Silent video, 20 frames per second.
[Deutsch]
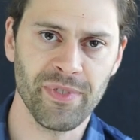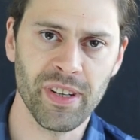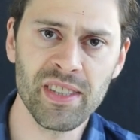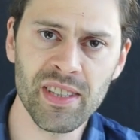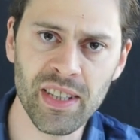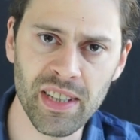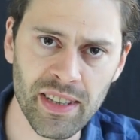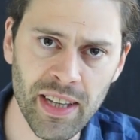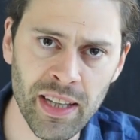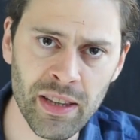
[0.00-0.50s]
wenn
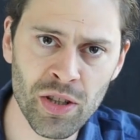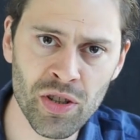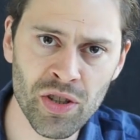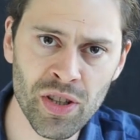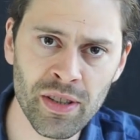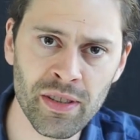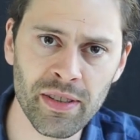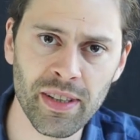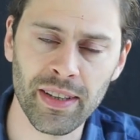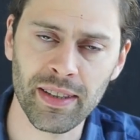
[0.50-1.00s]
sie identisch
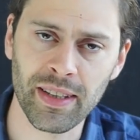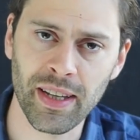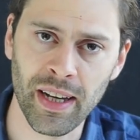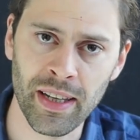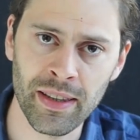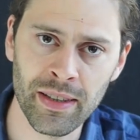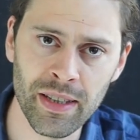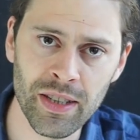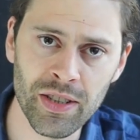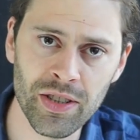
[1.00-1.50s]
sind, dann
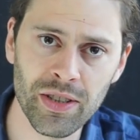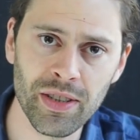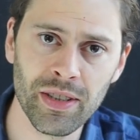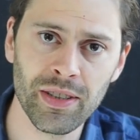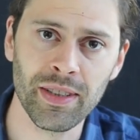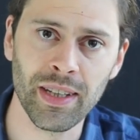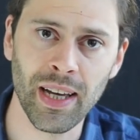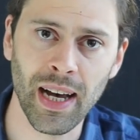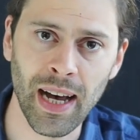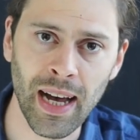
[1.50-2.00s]
kann ich die